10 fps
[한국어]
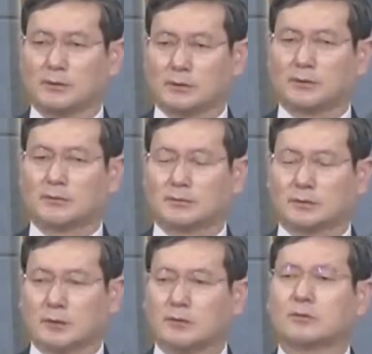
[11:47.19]
여러분
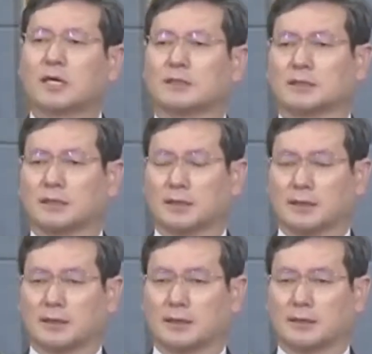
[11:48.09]
거룩하신
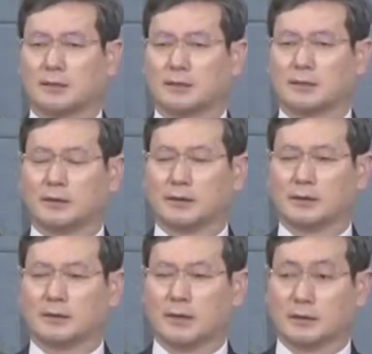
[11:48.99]
하나님과 연결된
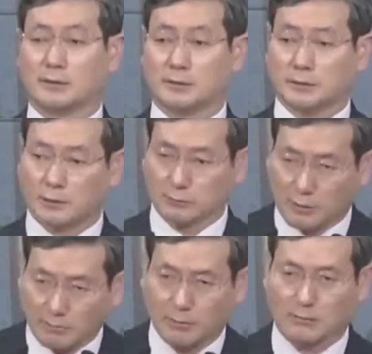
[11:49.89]
방법은
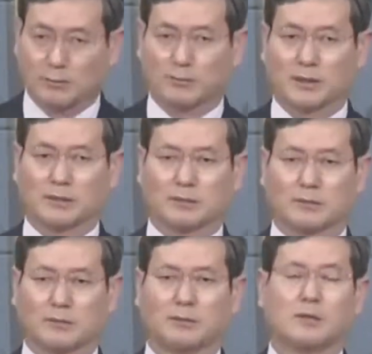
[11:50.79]
거룩한 방법밖에
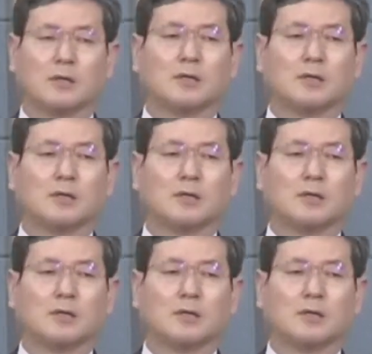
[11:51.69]
없고